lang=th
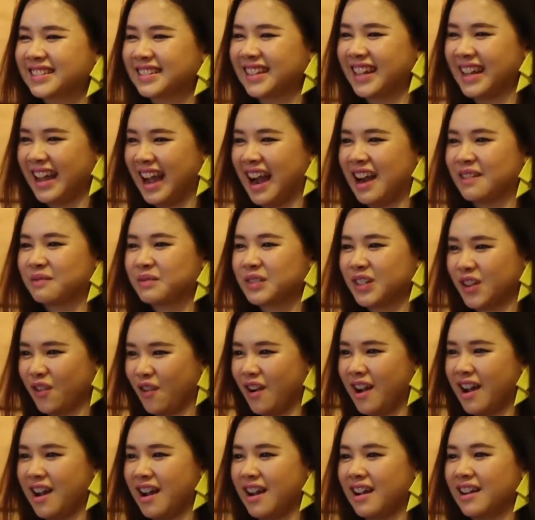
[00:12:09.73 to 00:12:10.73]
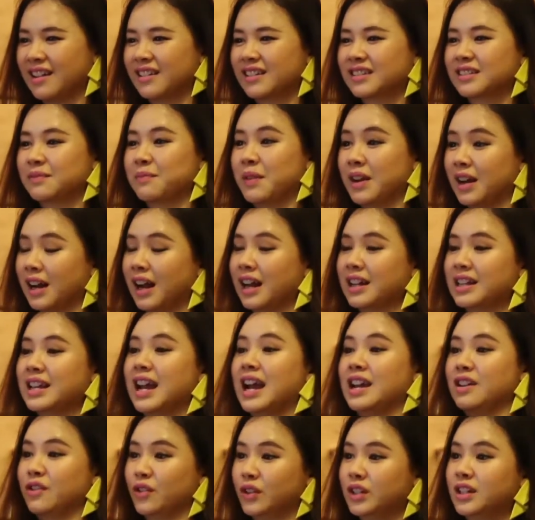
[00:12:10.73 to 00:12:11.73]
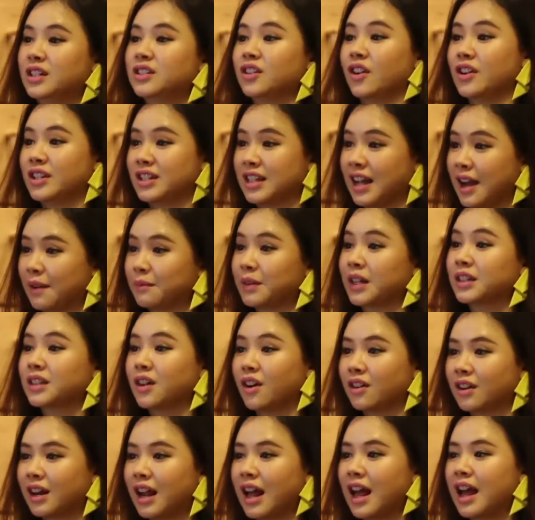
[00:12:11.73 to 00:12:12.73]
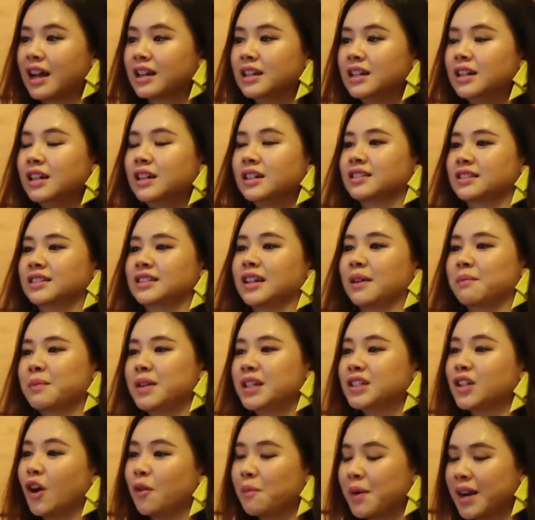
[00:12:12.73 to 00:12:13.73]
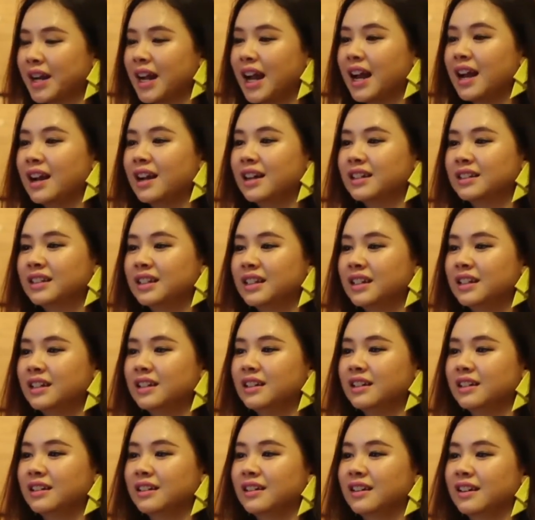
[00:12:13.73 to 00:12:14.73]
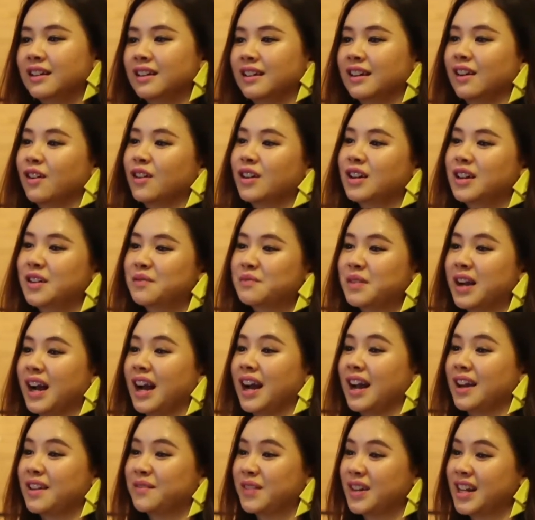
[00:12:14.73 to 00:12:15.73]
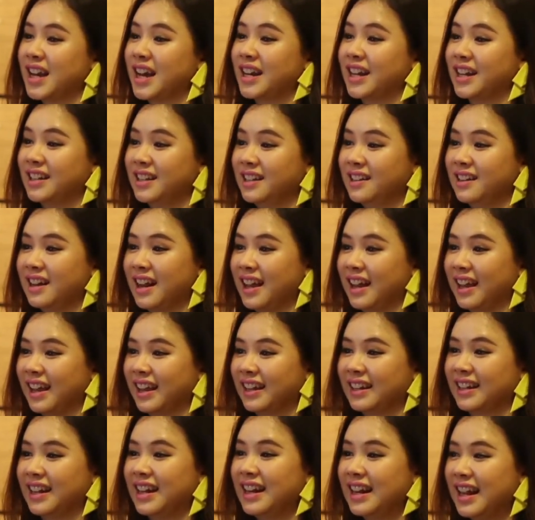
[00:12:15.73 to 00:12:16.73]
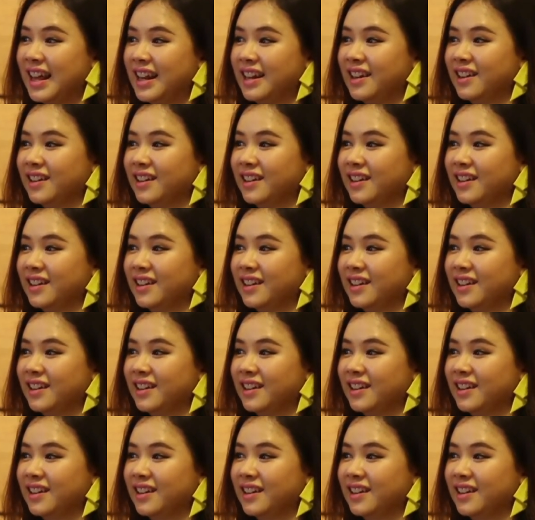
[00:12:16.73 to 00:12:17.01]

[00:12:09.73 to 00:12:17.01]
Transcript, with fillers: สยามสแควร์เป็นร้านใหญ่อยู่ที่ซอย3นะตอนแรก จากปี 2005 ที่เราเริ่มขายเป็นงานอดิเรกเล่